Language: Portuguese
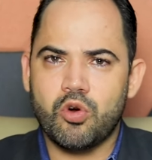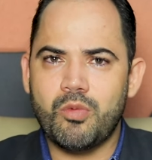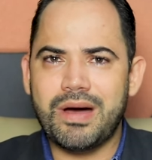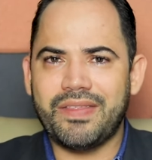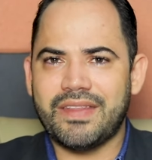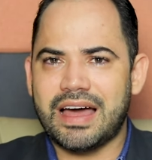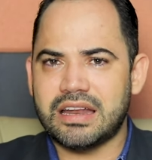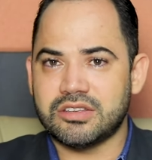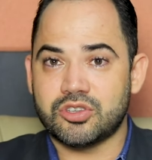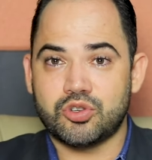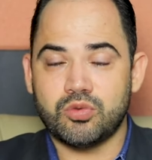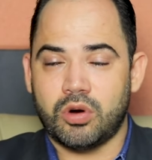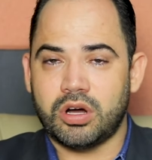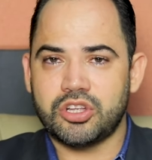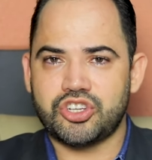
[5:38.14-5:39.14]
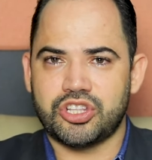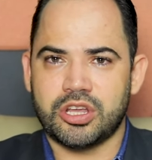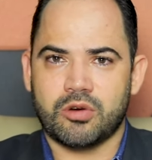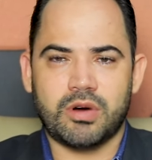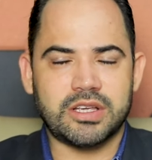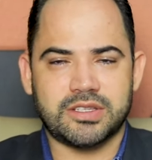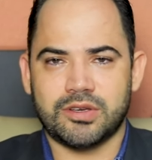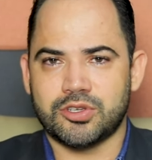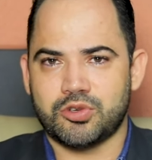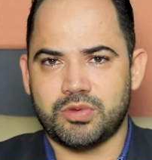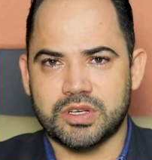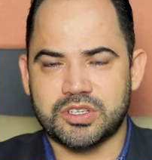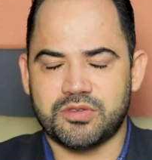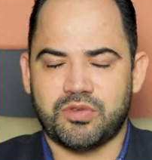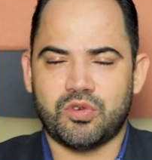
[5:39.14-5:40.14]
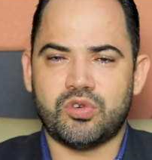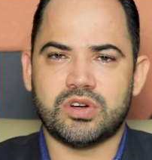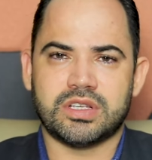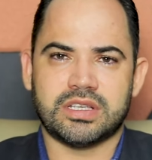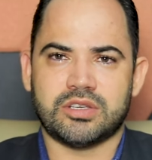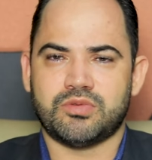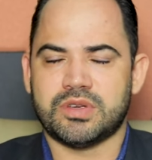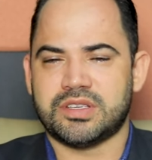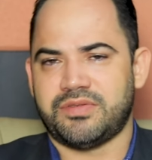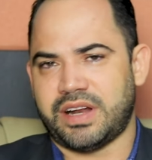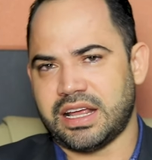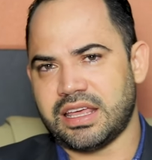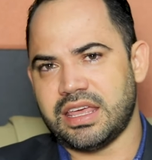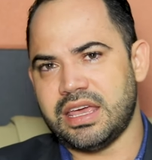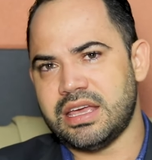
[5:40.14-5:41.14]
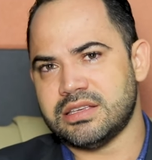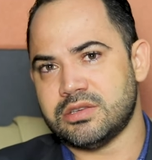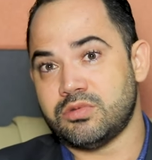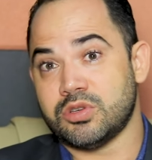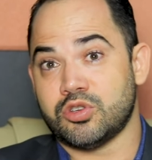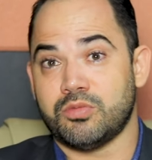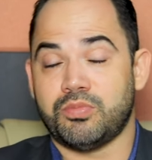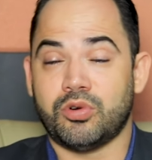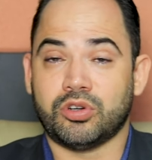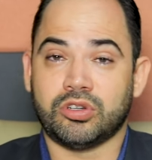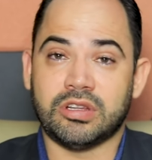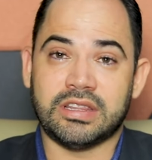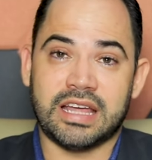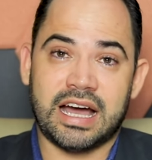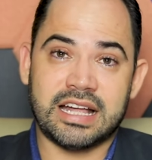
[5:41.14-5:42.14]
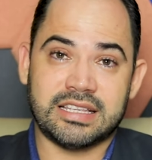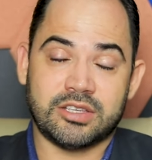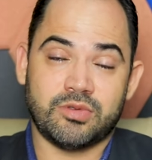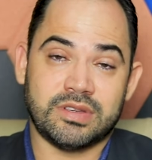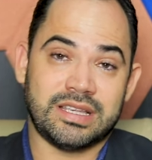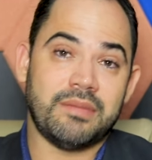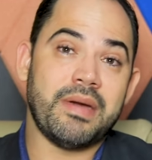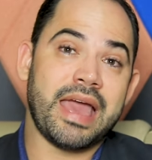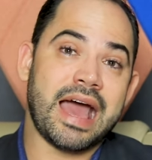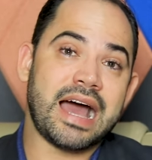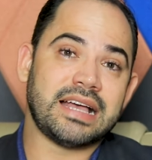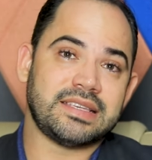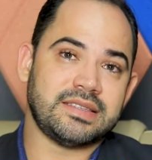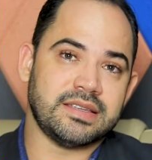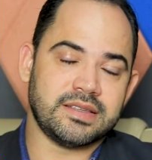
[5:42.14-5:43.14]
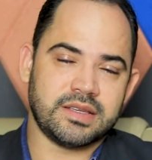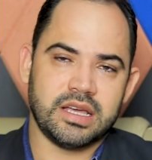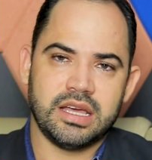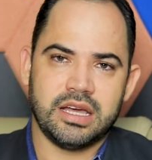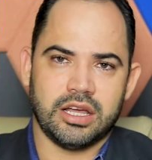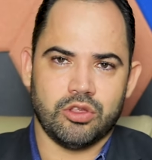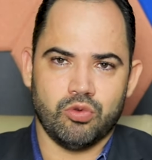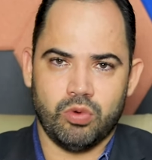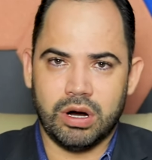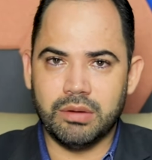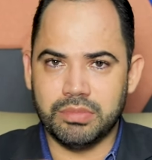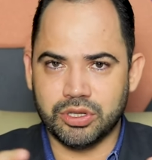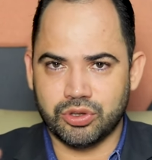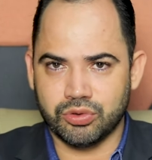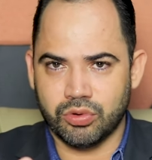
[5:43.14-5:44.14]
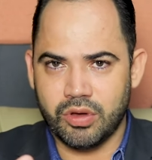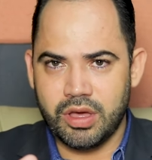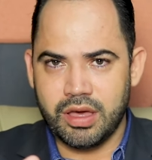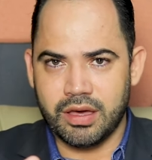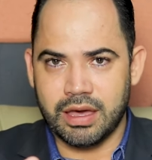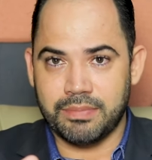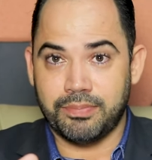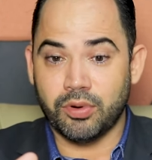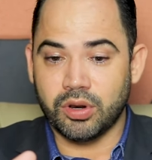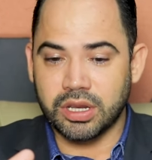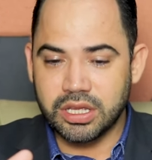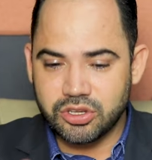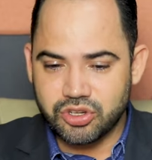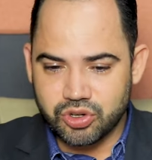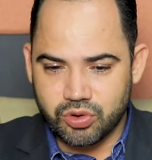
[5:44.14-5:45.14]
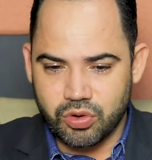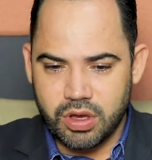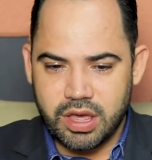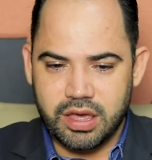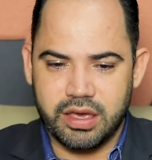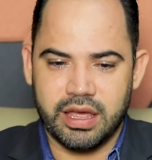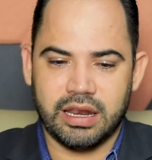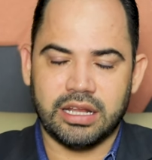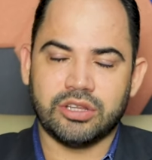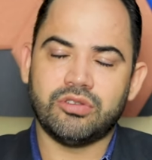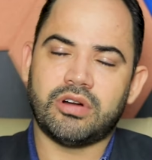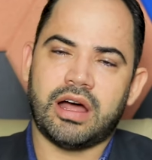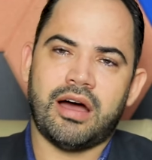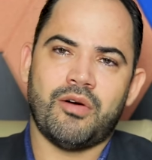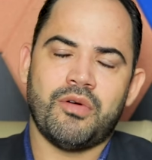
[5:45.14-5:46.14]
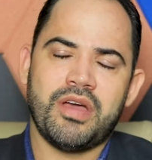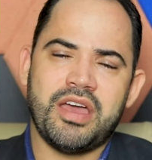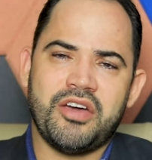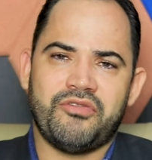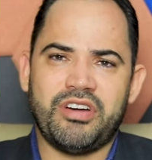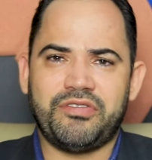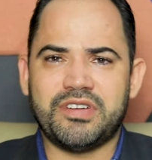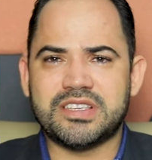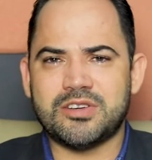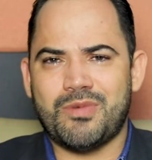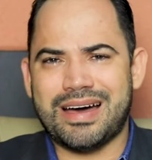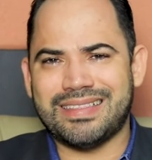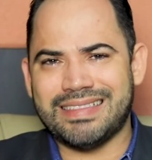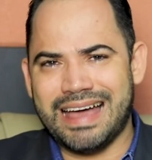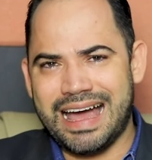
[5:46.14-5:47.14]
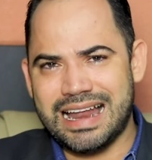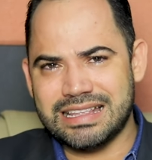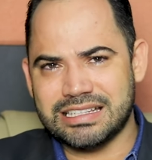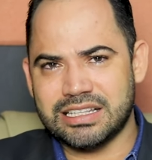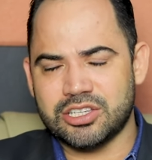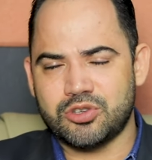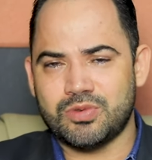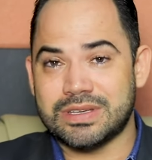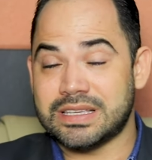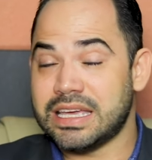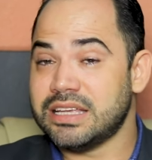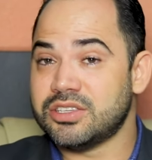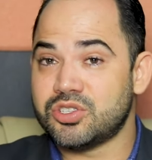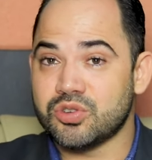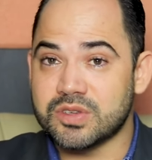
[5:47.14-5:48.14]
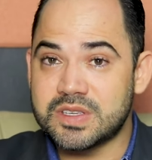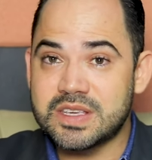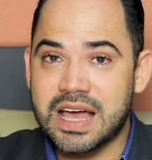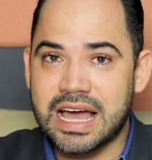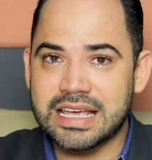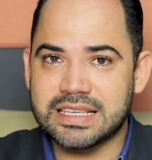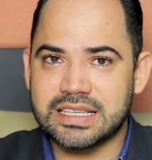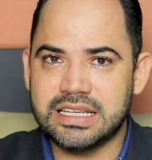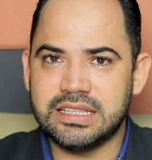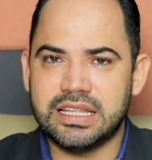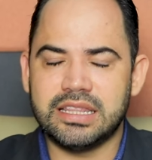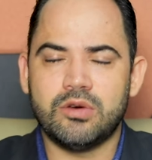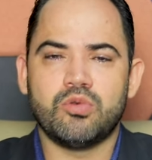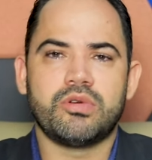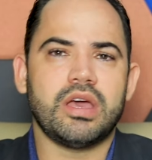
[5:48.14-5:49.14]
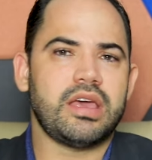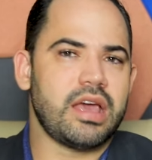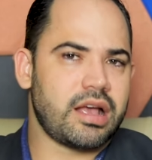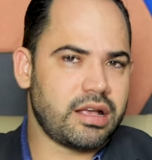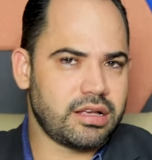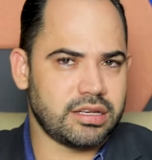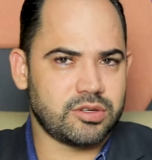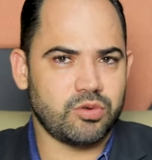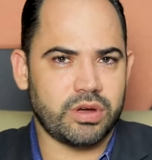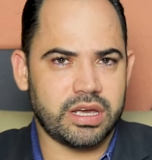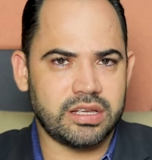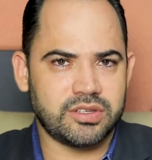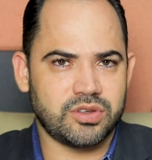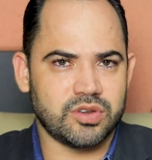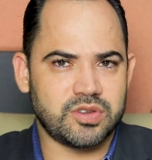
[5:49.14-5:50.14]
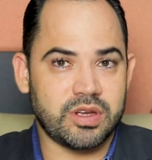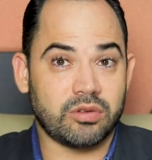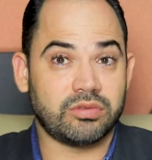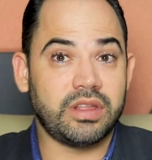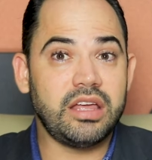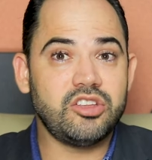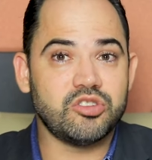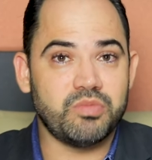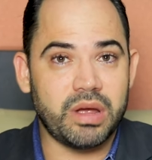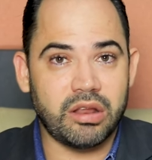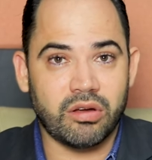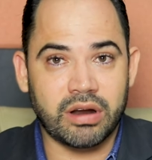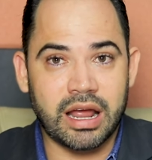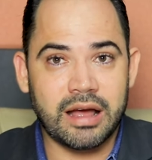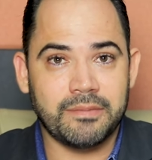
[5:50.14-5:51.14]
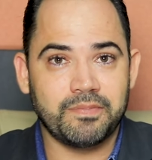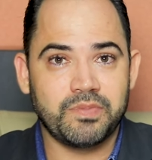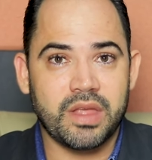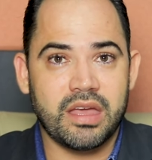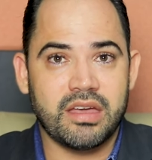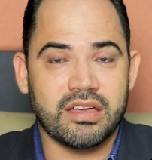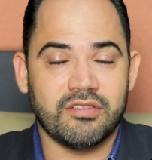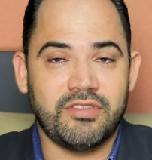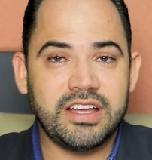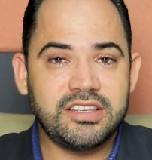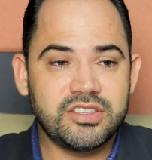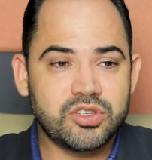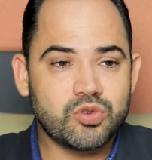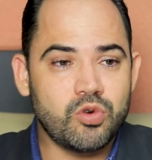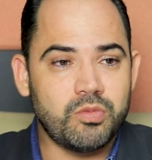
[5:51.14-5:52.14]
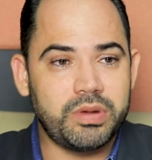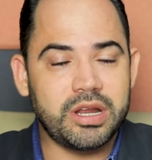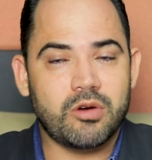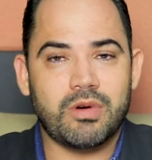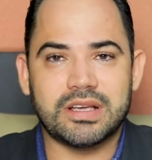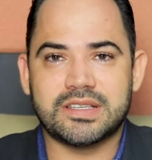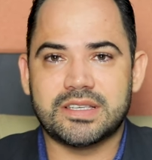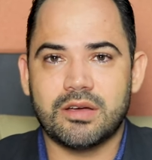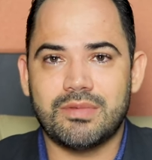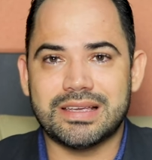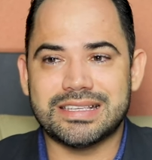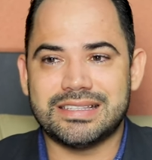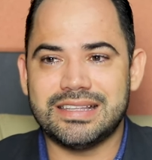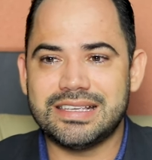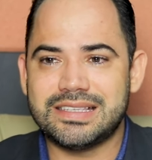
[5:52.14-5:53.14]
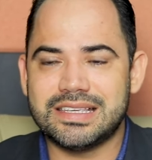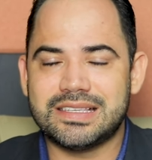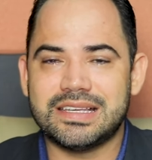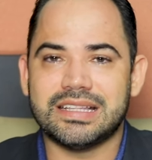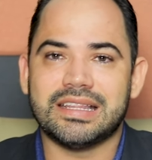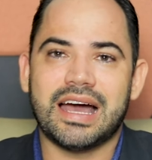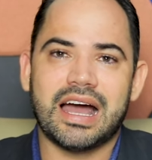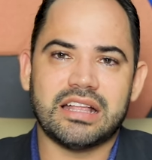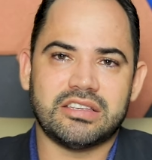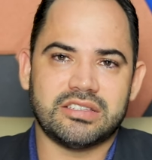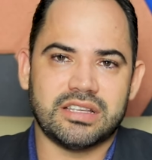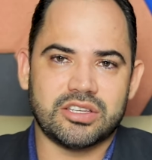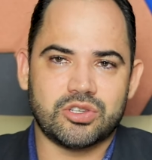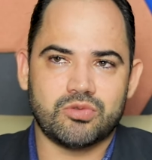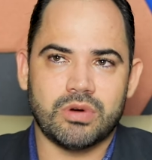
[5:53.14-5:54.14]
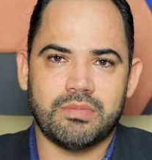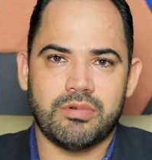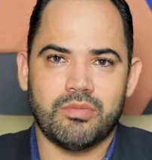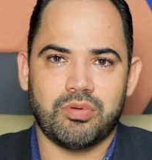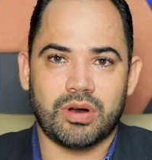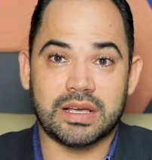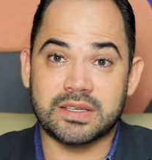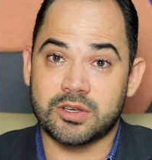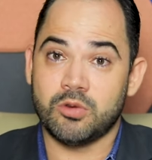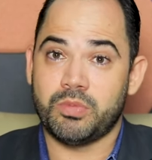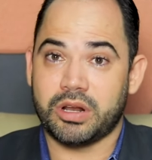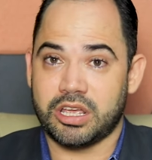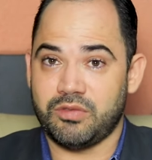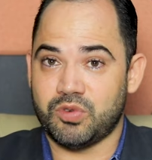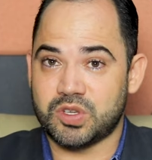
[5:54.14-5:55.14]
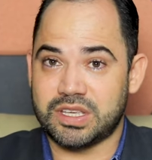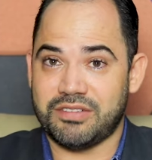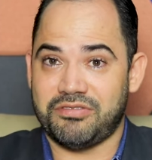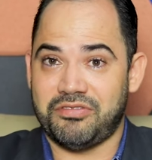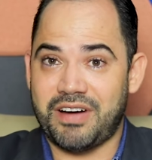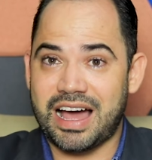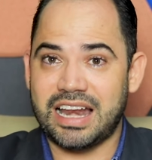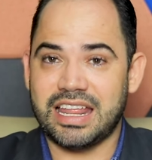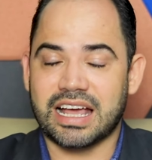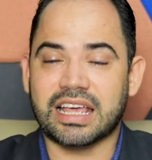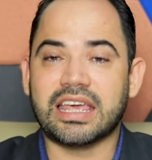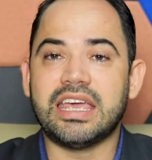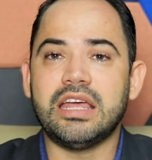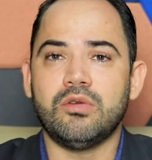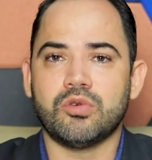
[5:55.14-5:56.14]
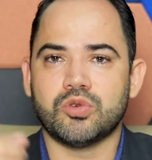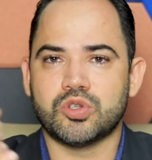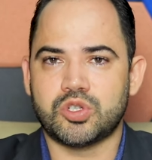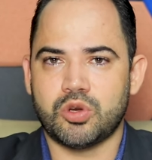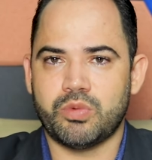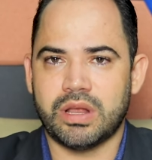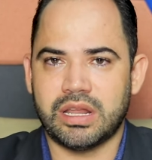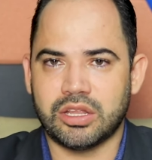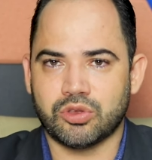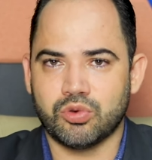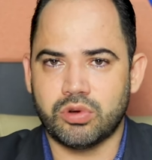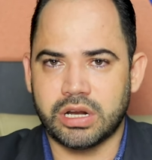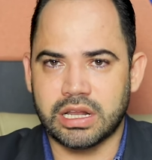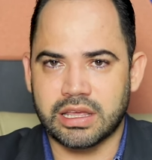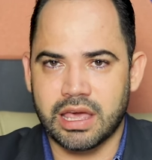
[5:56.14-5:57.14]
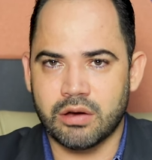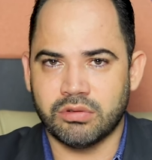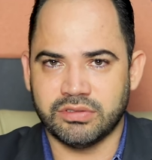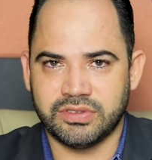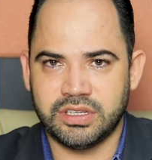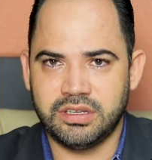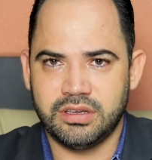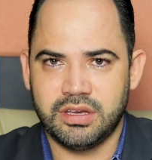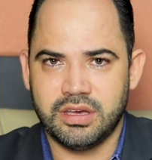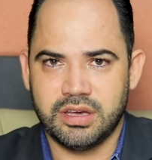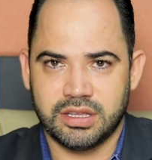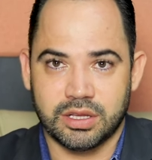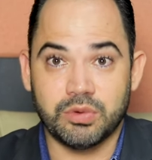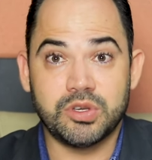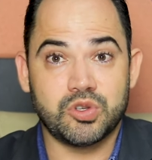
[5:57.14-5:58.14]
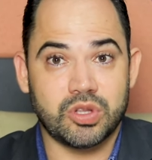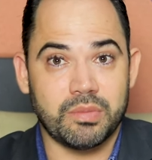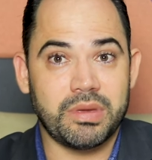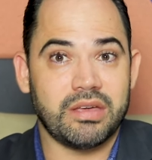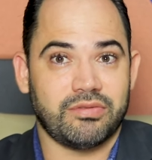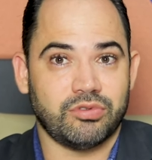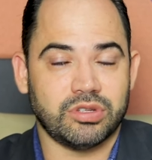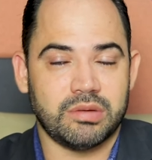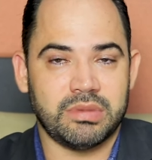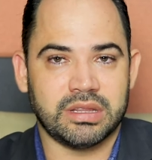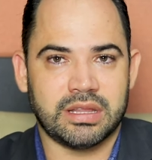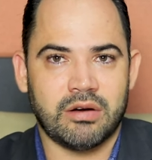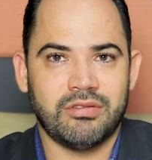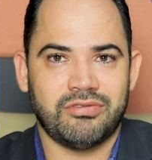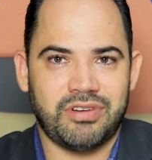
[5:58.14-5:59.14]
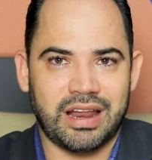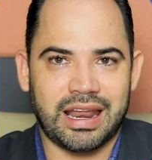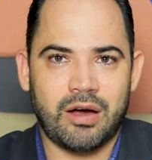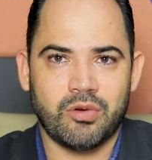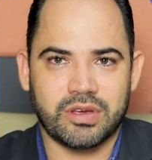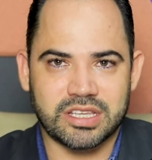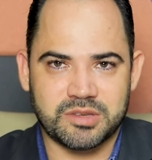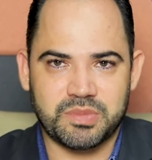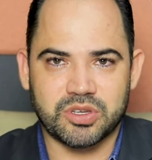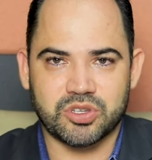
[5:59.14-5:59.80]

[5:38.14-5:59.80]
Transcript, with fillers: como análise SWOT, né, quais são suas forças, suas fraquezas, suas oportunidades, suas ameaças no âmbito é, político, eleitoral, vai fazer uma análise das suas redes sociais, entender o que, que a sua rede social tem de melhorar, vai descobrir quais são as necessidades da sua população para que você fale aquilo que o seu eleitor ele quer ouvir, então isso também é fundamental, falar o que as